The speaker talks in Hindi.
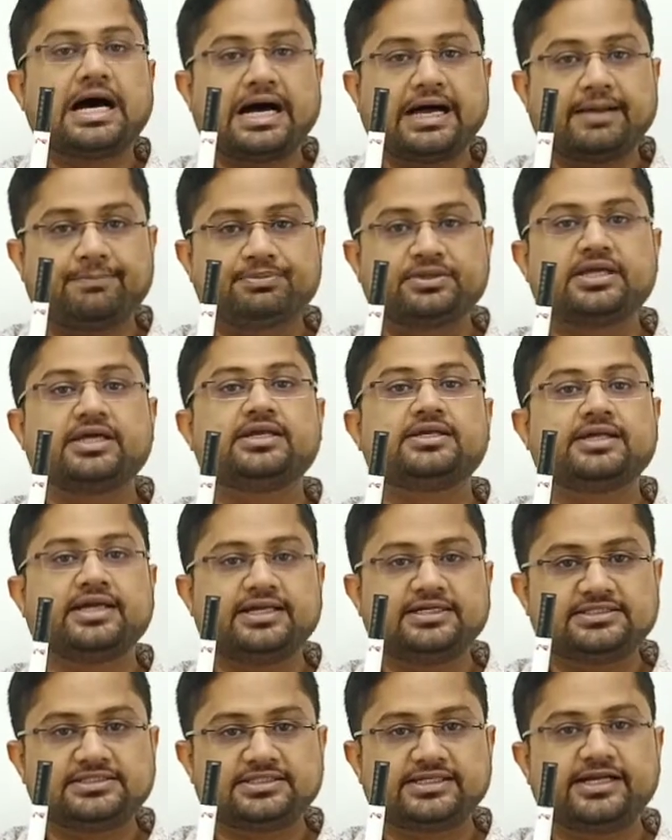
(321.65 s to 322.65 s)
आपके राइट
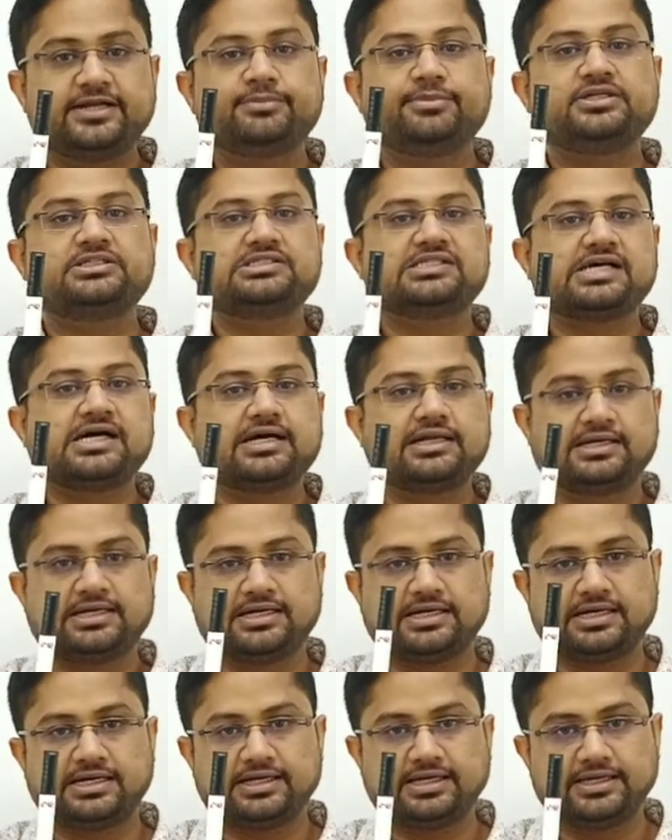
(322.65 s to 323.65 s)
right साइड में जा
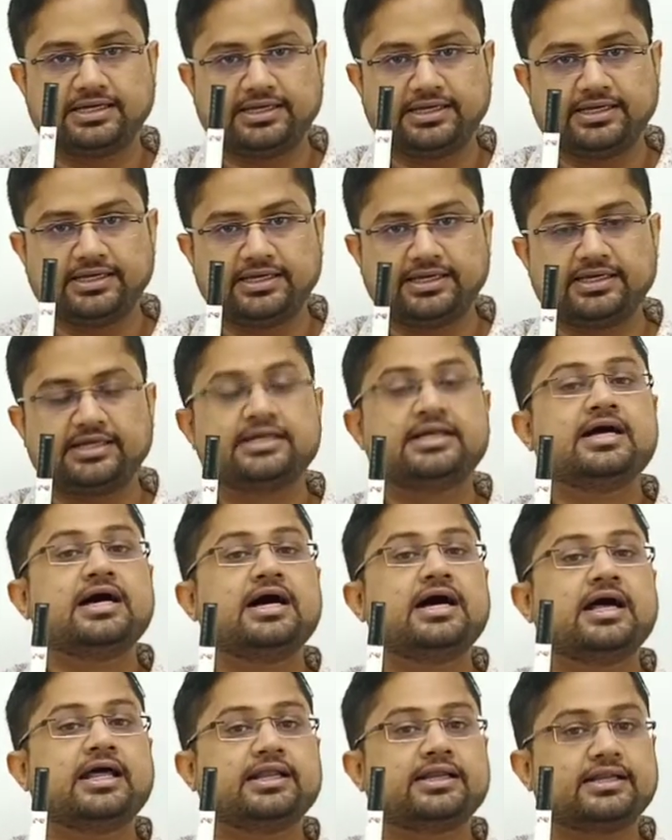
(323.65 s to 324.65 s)
रहा है
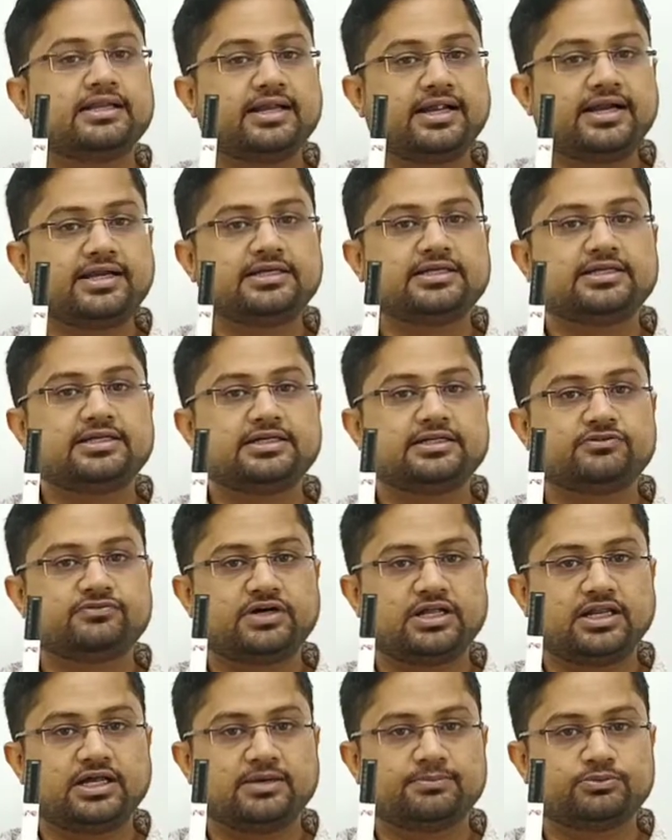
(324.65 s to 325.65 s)
रेड कलर
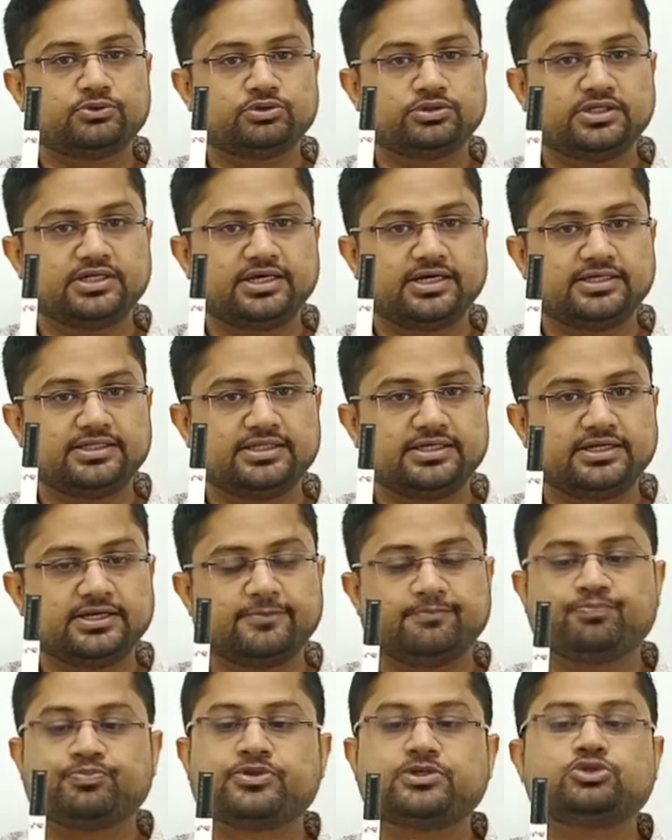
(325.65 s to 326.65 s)
वाला आपको दिखाई दे रहा
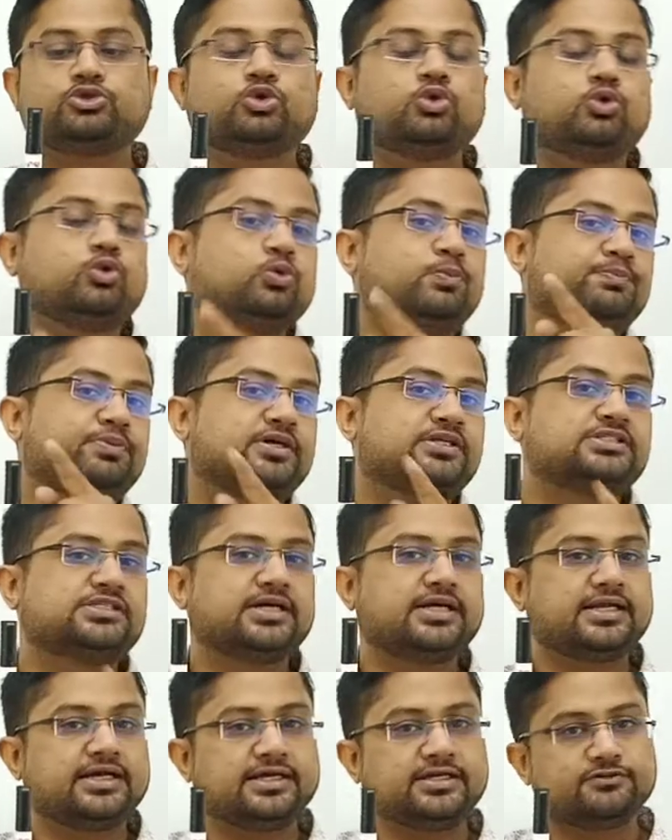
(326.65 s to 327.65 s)
है जो ऊपर जा
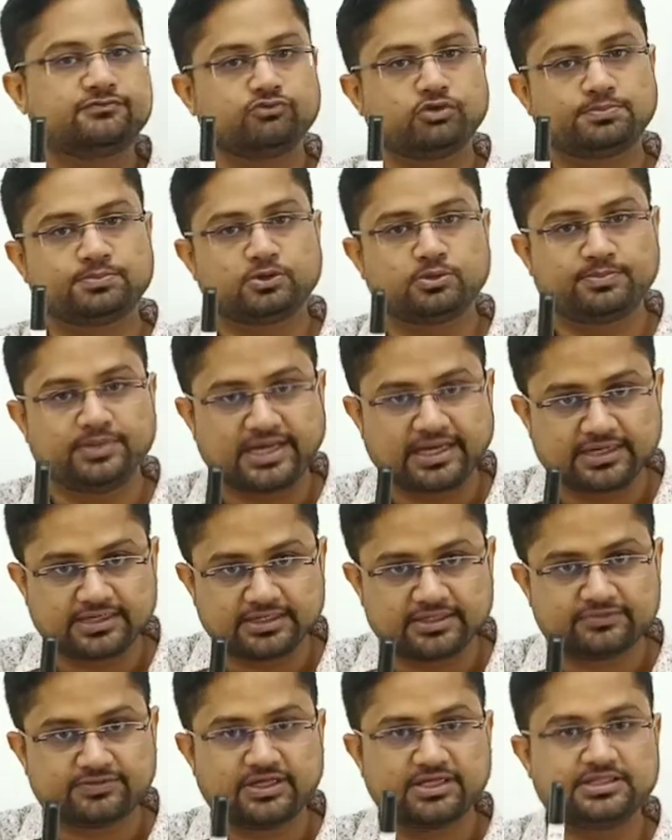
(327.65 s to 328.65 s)
रहा है वो आपको ब्लैक
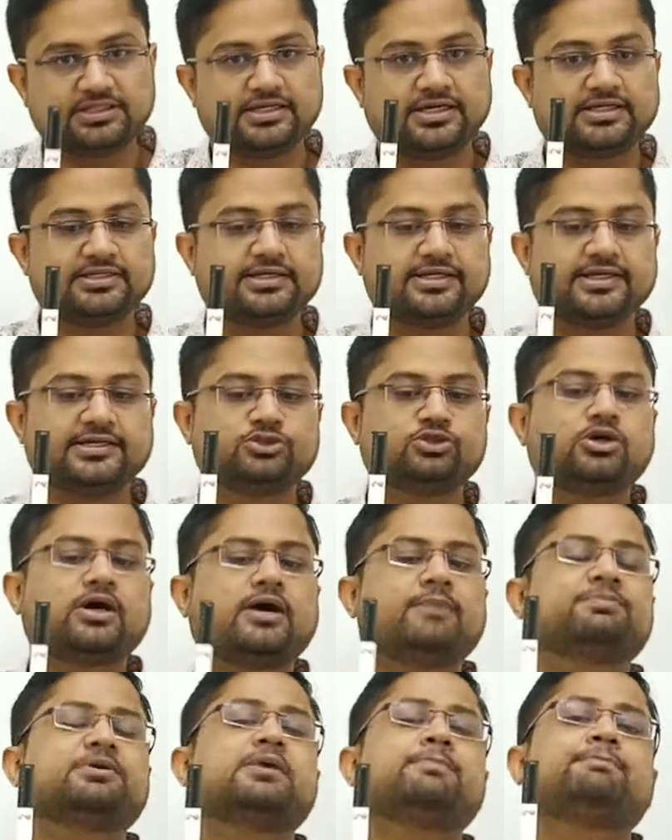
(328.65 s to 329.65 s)
कलर वाला दिखाई दे रहा है जो
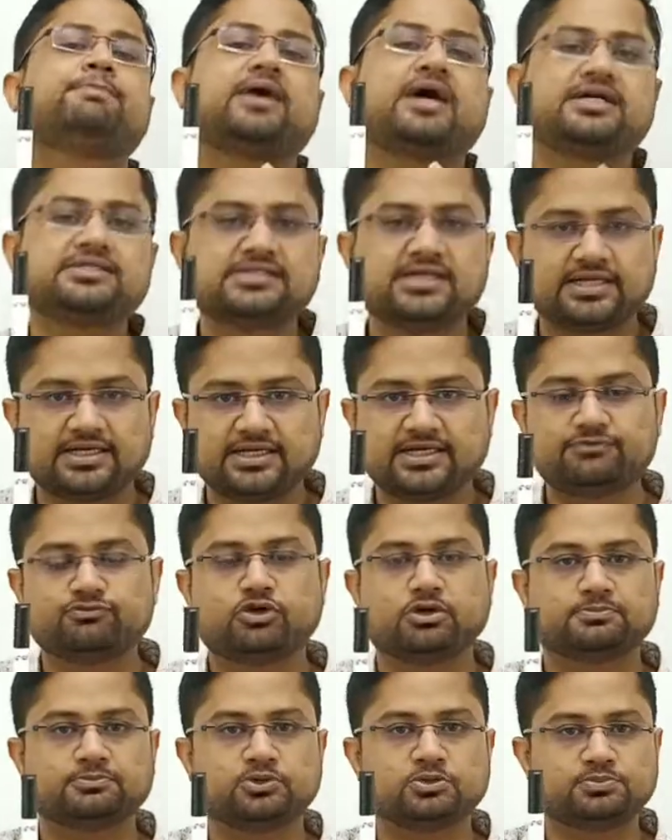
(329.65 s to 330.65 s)
आपके पास आ रहा है वो
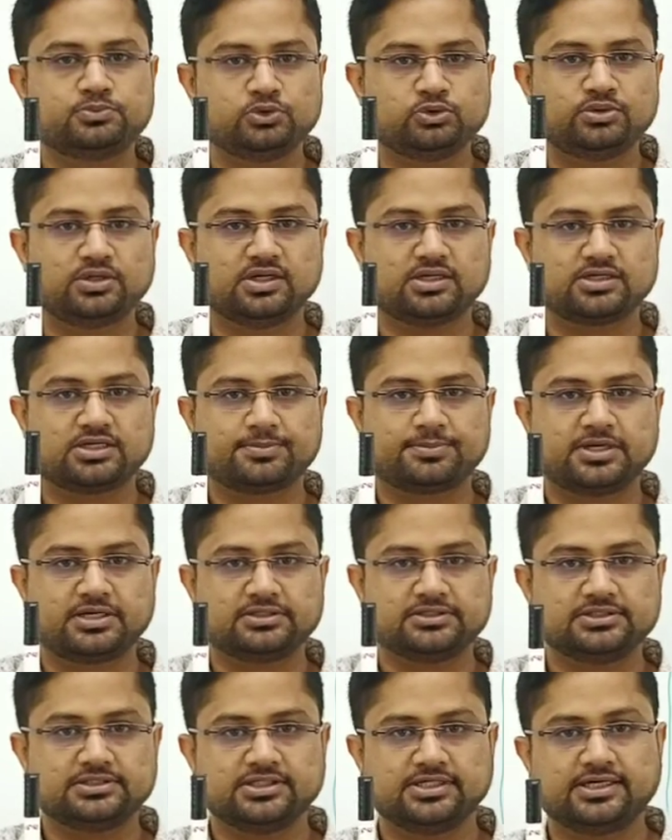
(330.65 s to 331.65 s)
आपको ब्लू कलर का
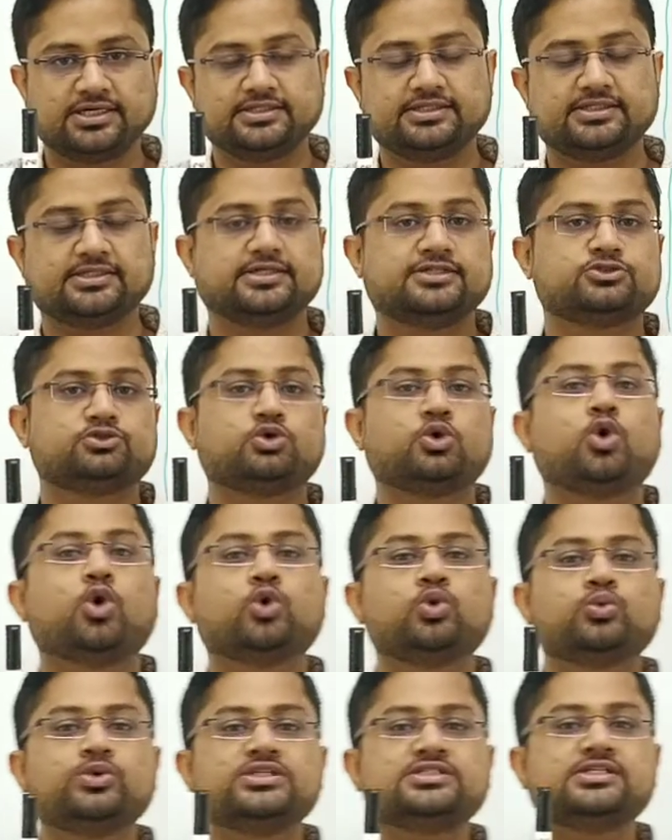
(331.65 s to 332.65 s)
मार्कर दिखाई दे रहा है सो
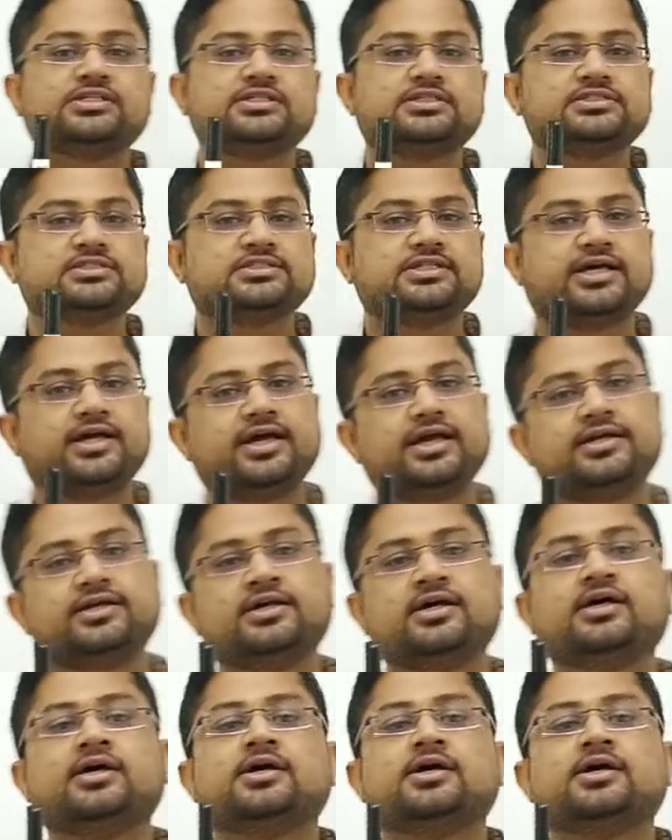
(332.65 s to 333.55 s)
ऑलवेज अंडरस्टैंड